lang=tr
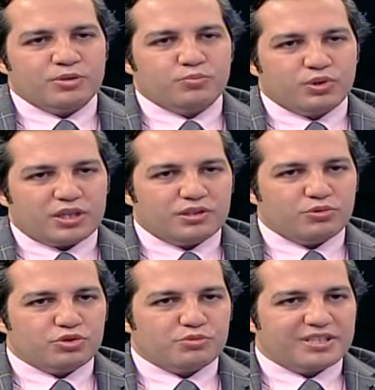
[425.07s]
bulantı
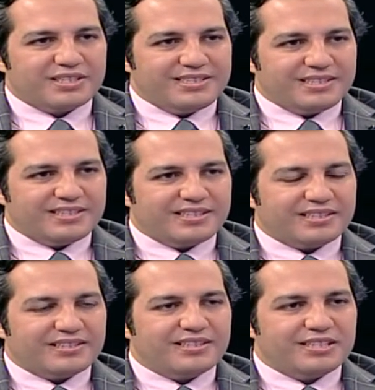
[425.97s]
kusmalarını hissettiği
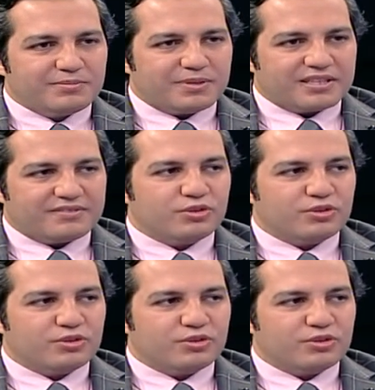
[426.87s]
andan itibaren